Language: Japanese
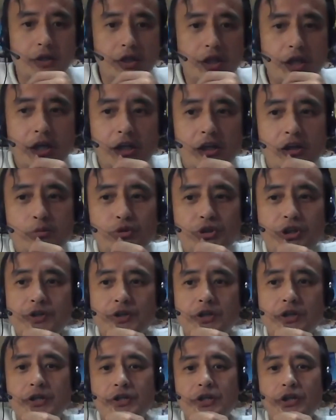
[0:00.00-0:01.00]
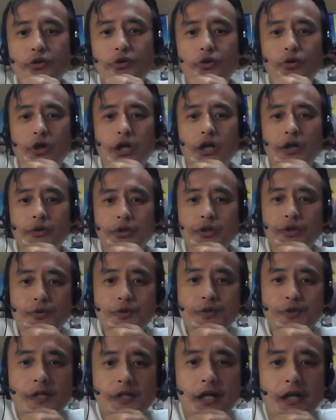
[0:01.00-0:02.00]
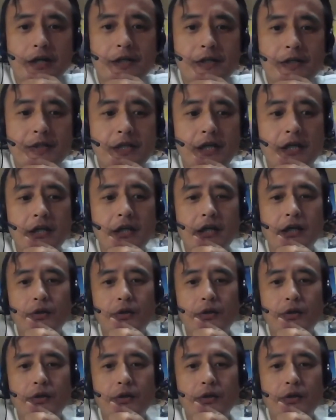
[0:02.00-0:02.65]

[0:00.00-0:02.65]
で映画で思い出したんですけど、あの広瀬さんがですね、